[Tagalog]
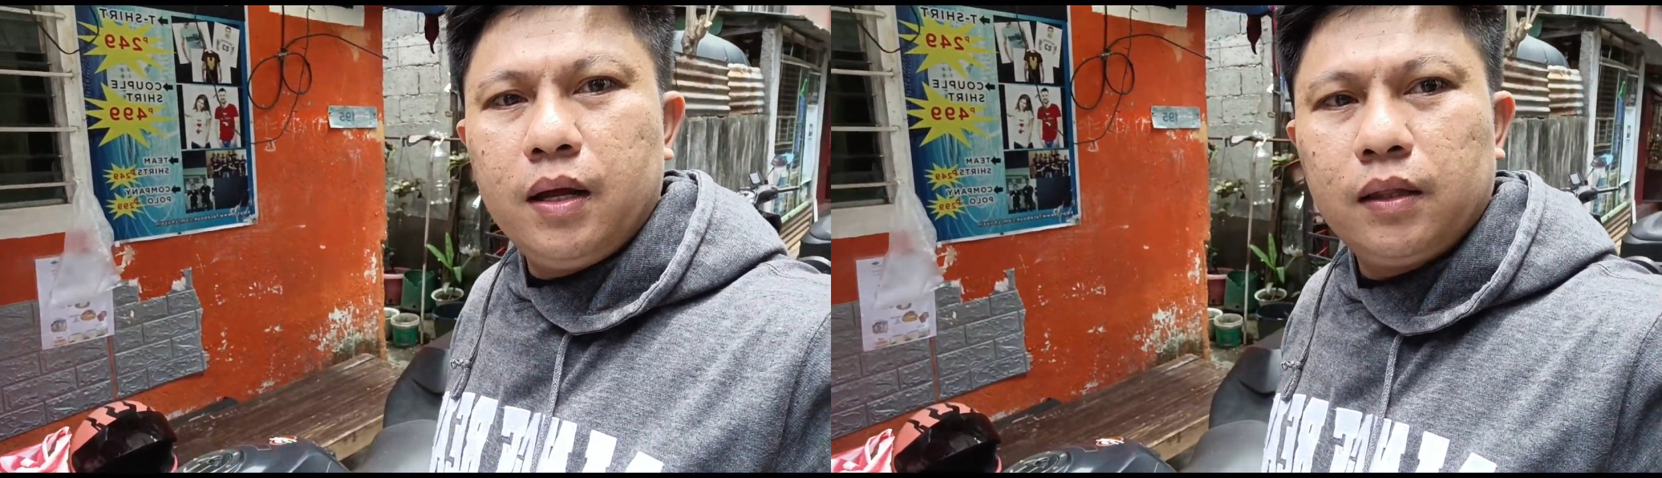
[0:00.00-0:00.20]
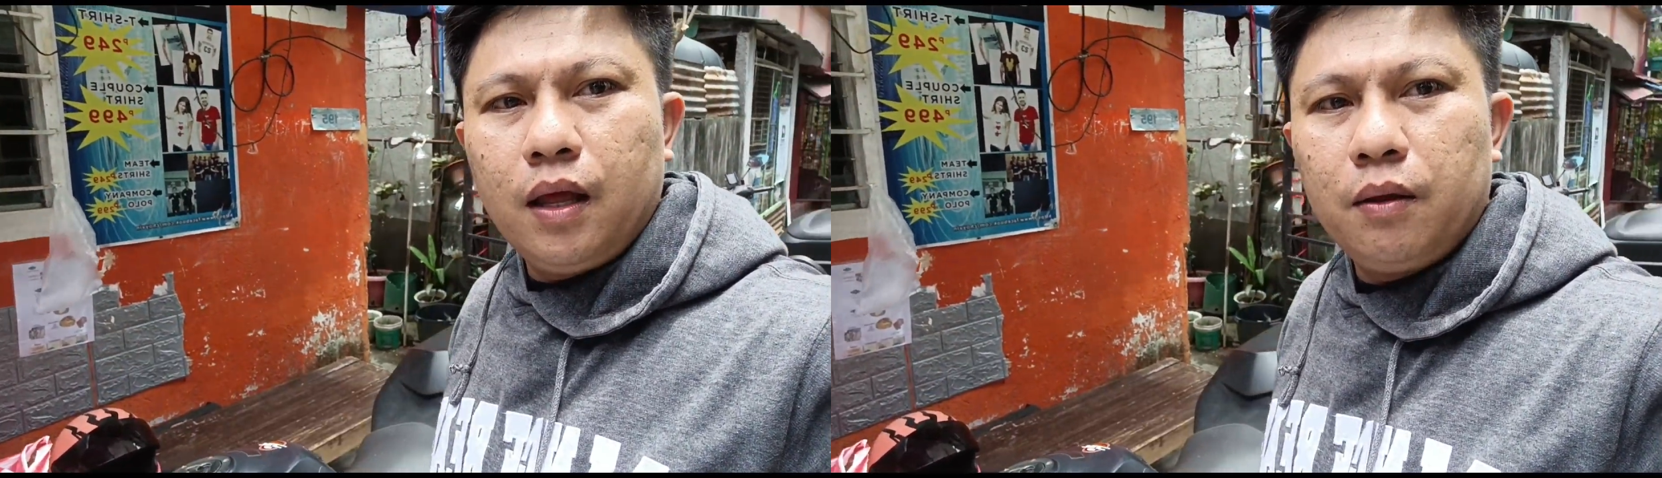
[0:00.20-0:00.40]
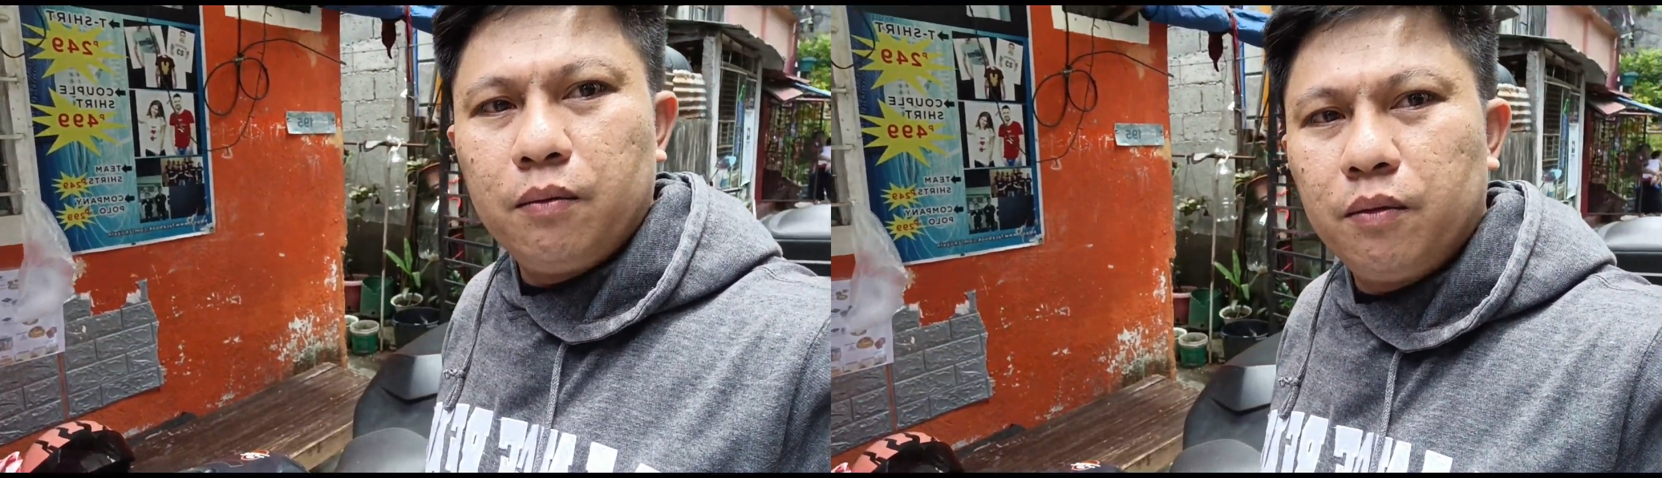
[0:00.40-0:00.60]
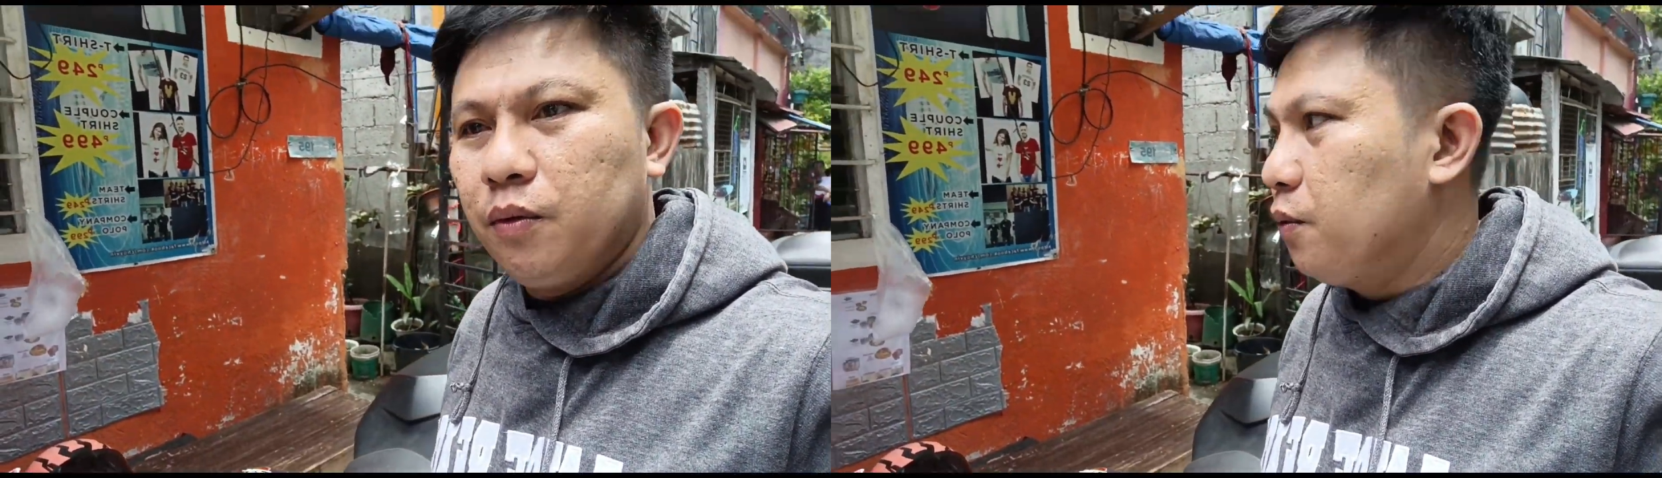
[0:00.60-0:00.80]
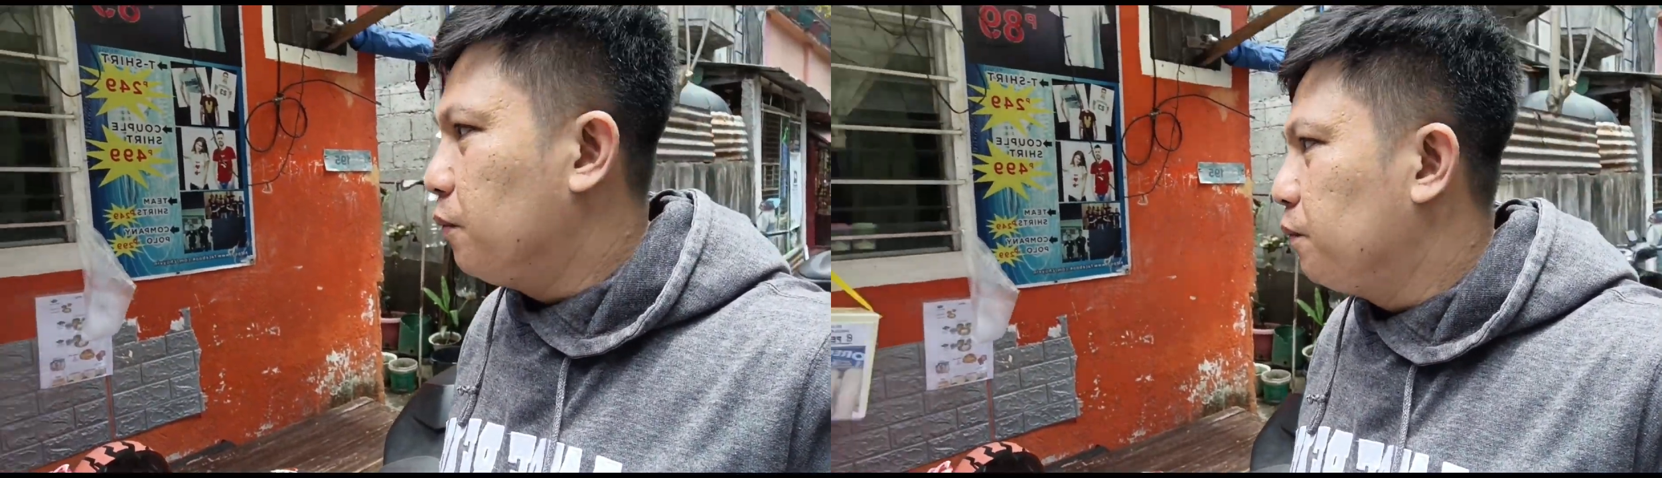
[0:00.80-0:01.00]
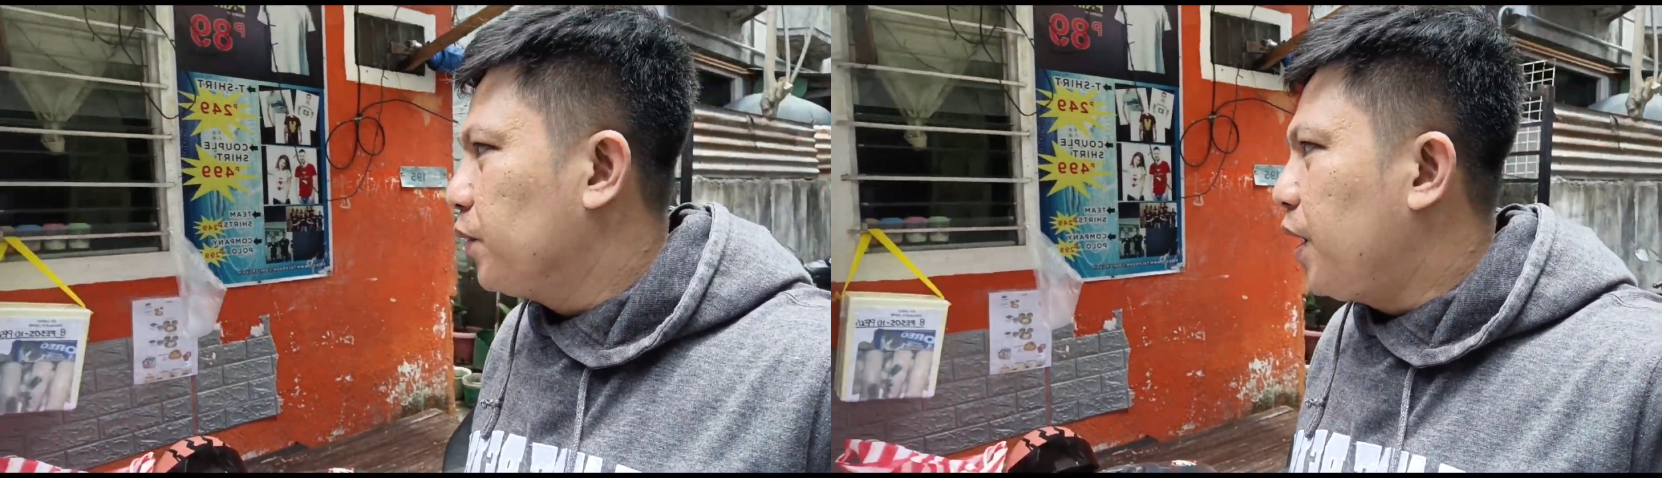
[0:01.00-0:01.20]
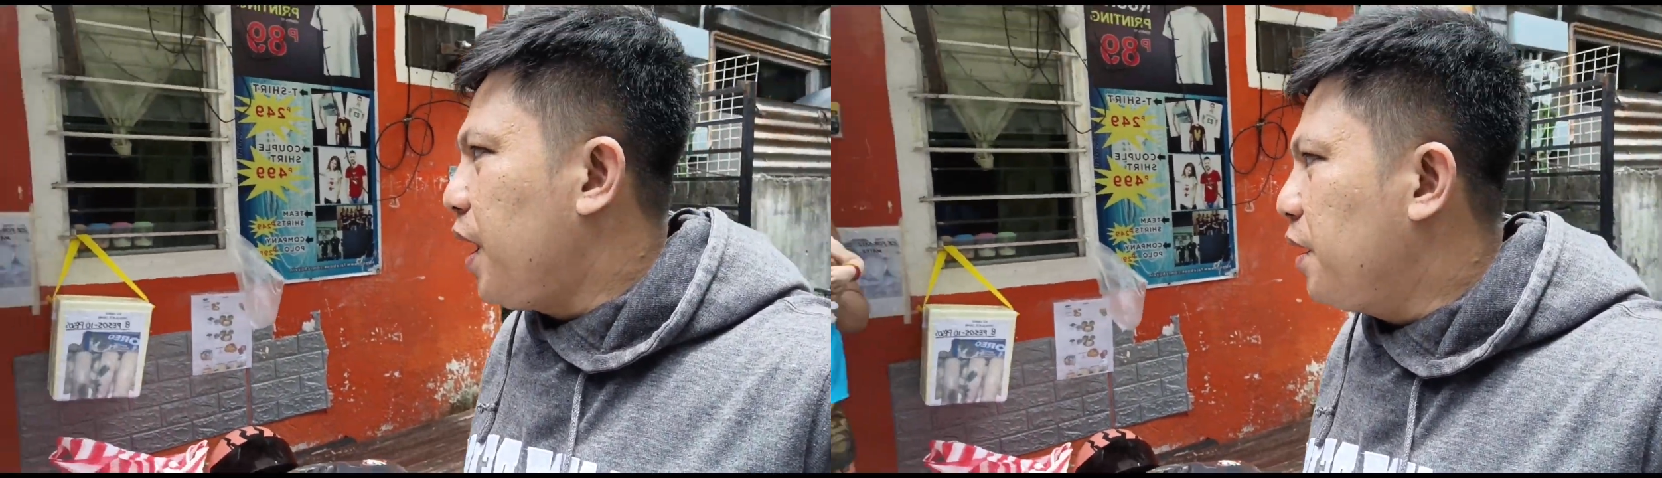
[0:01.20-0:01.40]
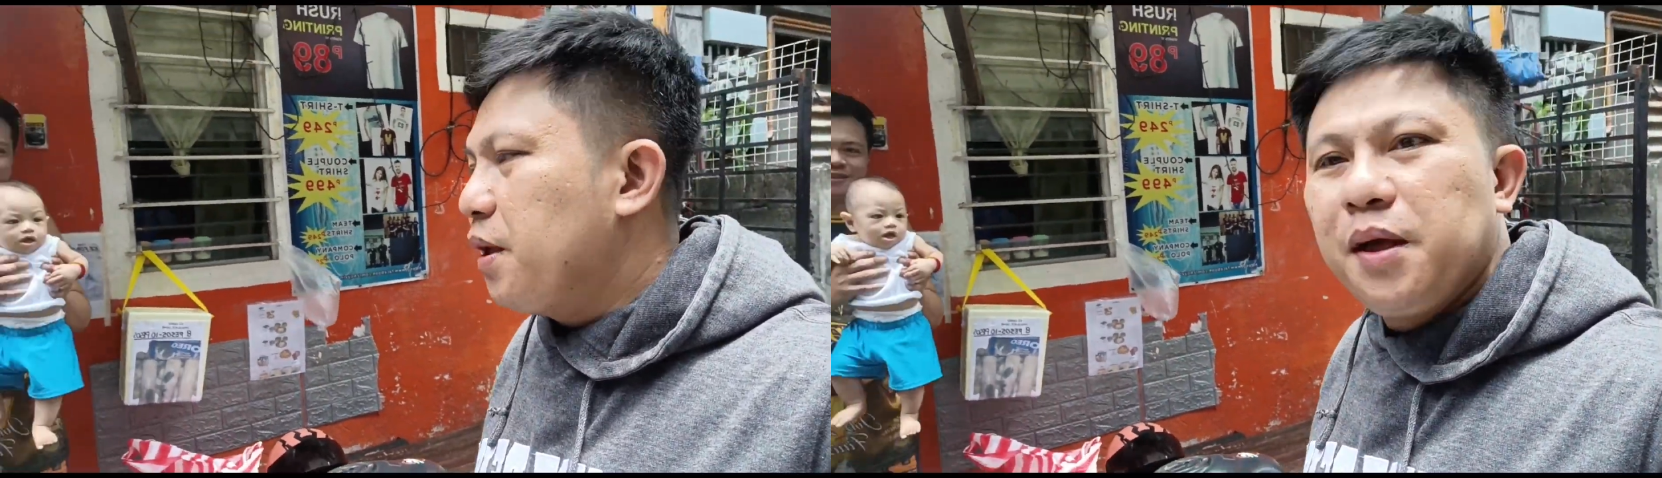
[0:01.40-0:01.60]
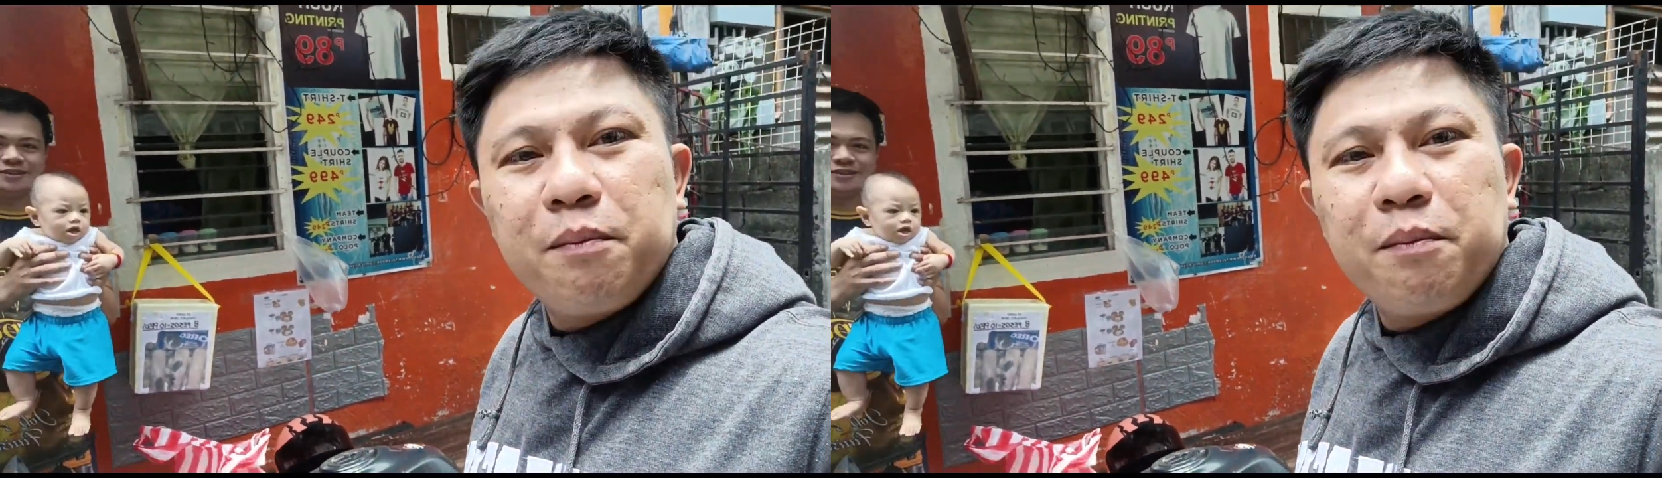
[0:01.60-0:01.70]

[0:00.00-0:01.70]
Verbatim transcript: at tayong ayan